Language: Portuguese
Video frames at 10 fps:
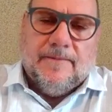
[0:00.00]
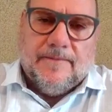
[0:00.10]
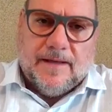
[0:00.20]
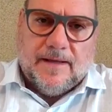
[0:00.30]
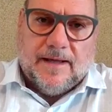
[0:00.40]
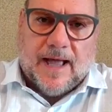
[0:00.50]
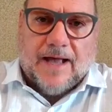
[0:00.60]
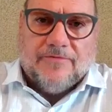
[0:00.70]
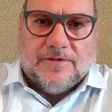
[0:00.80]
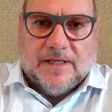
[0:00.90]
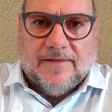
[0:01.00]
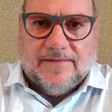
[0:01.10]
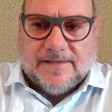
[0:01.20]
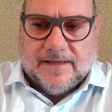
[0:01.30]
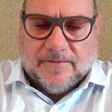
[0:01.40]
É, rádio e
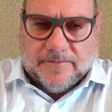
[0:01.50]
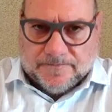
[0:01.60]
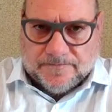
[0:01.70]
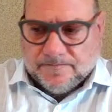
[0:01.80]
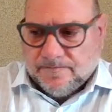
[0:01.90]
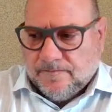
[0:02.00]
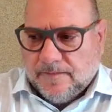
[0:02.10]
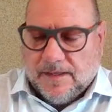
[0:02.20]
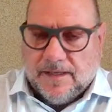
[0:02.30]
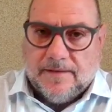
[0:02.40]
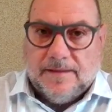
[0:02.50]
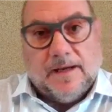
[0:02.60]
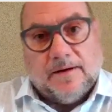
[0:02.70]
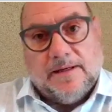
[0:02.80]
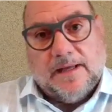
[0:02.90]
televisão, né? e,
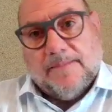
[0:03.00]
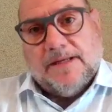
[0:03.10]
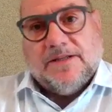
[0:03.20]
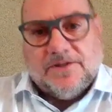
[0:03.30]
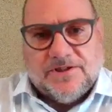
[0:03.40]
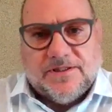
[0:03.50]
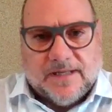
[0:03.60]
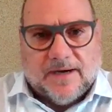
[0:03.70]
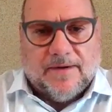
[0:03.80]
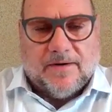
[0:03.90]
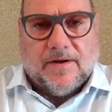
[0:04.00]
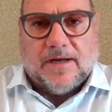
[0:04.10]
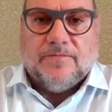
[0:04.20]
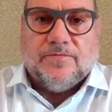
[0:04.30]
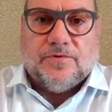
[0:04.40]
a, e a mídia digital
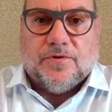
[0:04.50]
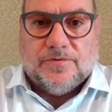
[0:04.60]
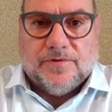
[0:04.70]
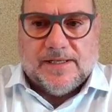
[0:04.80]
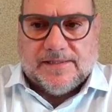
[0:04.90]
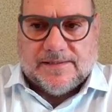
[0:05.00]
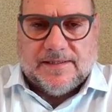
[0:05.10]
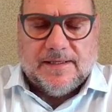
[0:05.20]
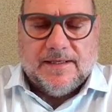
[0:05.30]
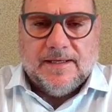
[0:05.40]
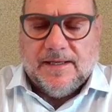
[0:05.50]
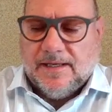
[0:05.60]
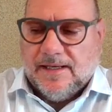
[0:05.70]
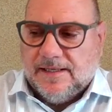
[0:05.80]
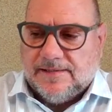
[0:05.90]
agora com todo esse
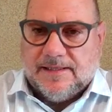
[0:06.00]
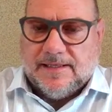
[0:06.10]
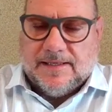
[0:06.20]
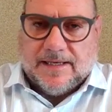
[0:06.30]
esse